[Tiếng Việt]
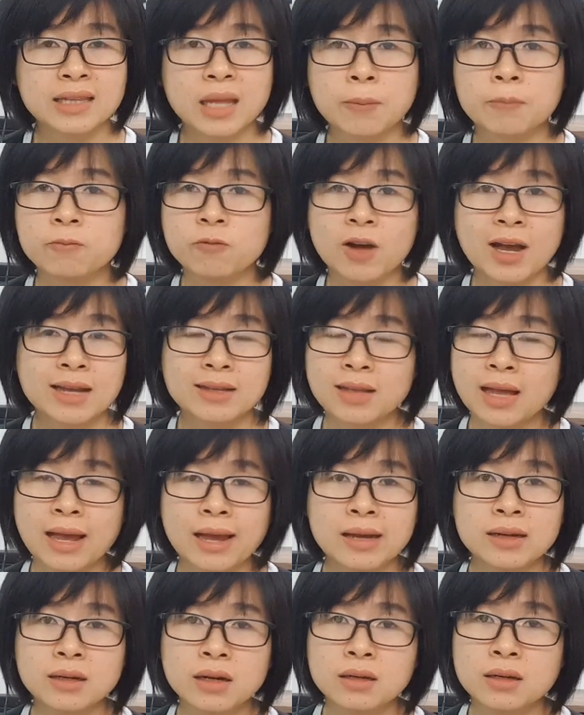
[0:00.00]
tầm vài
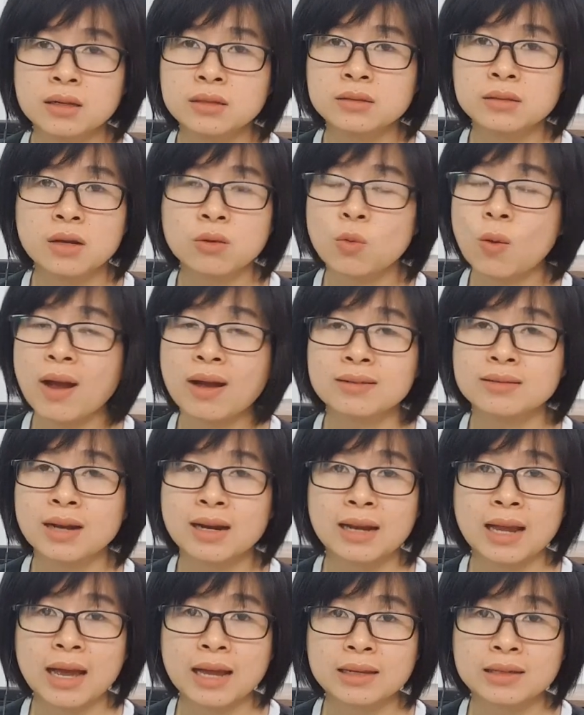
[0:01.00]
tháng là nó quăng
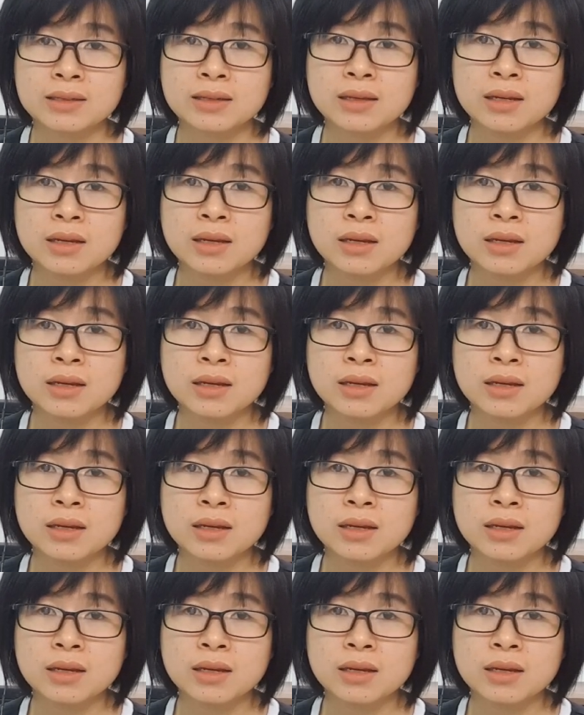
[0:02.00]
ra lại.